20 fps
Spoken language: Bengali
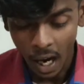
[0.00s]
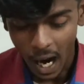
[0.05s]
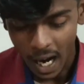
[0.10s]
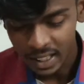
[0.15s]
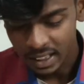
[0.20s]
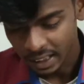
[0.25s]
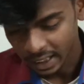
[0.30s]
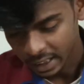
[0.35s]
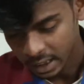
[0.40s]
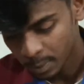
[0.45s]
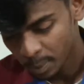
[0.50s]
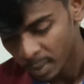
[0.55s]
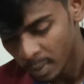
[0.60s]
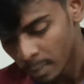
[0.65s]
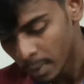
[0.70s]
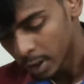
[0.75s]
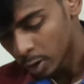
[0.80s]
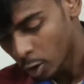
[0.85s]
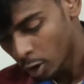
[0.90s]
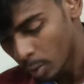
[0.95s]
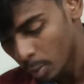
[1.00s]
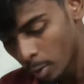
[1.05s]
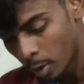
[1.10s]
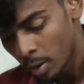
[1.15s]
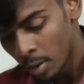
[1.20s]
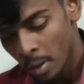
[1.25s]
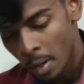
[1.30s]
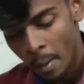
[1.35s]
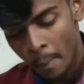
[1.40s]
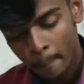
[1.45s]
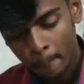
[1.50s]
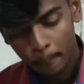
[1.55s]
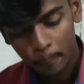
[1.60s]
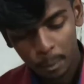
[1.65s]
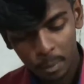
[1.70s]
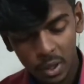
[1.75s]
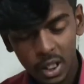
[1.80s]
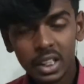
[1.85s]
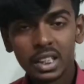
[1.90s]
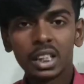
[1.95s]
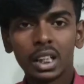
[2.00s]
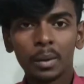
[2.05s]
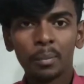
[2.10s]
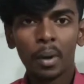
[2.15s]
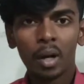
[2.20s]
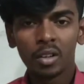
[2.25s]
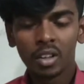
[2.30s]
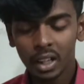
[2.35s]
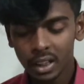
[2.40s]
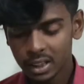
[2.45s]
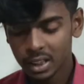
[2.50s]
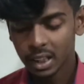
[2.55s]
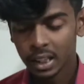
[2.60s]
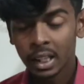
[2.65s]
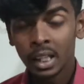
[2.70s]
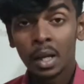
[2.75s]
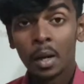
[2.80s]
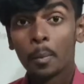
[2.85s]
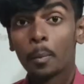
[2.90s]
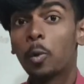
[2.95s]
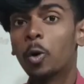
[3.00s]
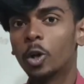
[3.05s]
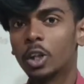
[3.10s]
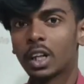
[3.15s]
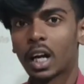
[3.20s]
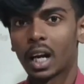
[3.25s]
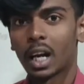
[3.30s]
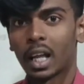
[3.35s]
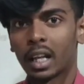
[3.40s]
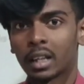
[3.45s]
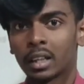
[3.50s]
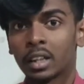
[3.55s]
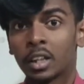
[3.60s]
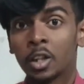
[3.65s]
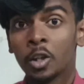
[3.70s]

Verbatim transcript: আজ এক্সপেরিমেন্ট করব ব্লিচিং পাউডার দিয়ে ফুড কালার